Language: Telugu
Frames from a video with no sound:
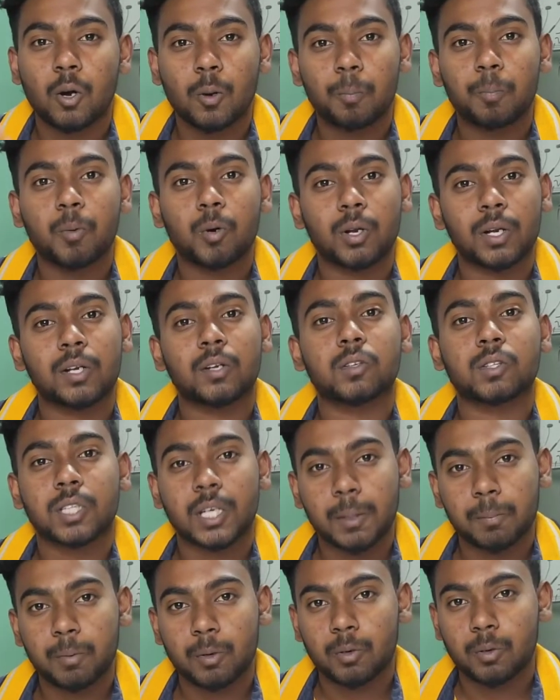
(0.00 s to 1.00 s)
ఒప్పో రెనో
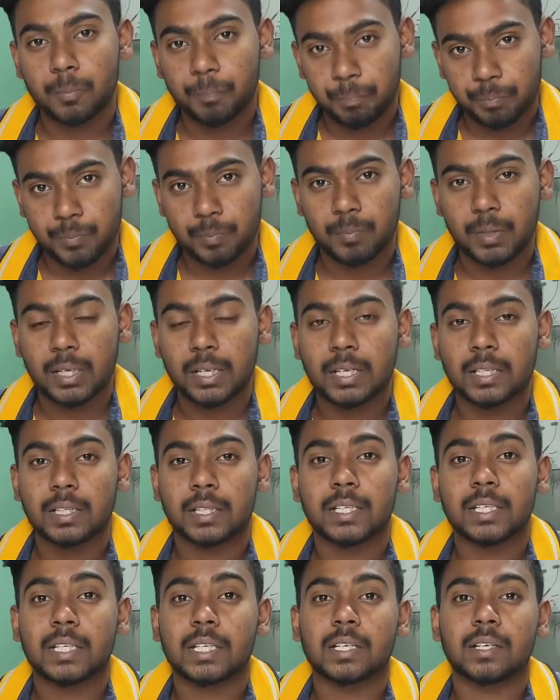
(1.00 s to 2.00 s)
త్రీ ప్రో
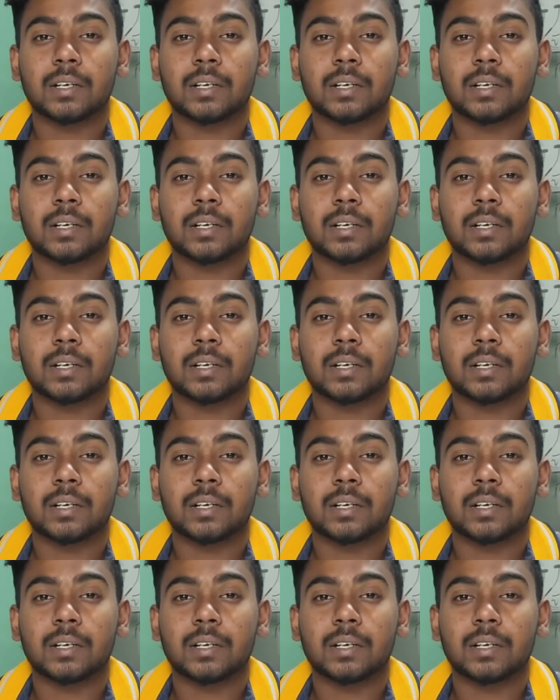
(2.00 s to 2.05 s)
మనకైతే